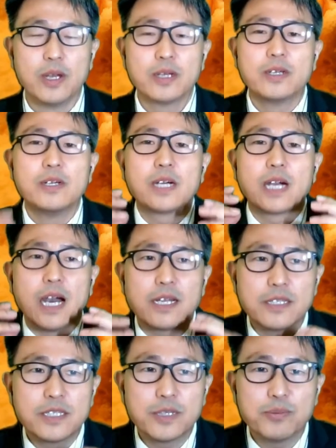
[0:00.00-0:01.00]
그
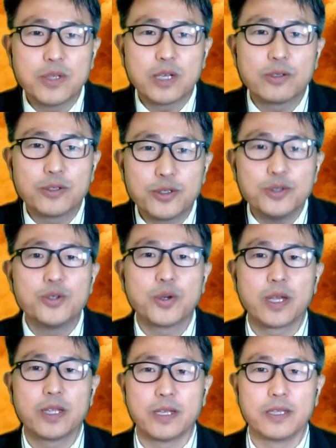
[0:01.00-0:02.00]
가르침대로
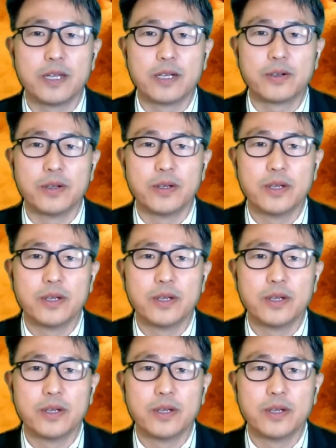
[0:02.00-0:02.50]
순종해야 된다는 거예요.